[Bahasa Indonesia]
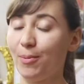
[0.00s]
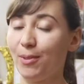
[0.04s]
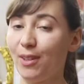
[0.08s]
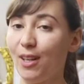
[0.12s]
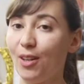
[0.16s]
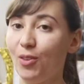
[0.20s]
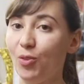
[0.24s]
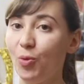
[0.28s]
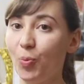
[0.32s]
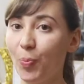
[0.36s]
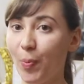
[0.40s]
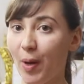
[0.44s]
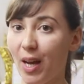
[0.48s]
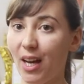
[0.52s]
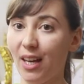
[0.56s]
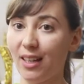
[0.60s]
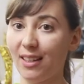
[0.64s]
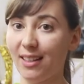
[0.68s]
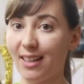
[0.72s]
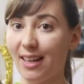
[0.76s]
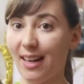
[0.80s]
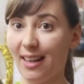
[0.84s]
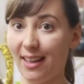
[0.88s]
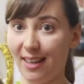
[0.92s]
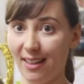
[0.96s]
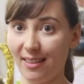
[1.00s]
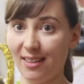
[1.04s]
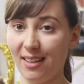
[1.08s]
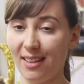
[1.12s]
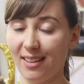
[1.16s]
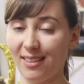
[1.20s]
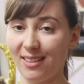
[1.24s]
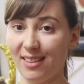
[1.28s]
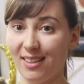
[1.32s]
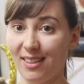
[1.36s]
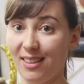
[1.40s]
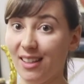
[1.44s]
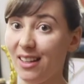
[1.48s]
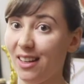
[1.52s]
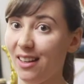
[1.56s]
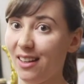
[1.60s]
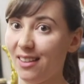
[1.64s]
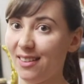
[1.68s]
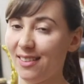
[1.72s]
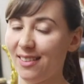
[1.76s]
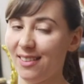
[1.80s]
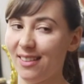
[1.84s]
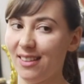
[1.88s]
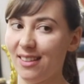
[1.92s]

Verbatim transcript: pernah lupa gerakannya jadi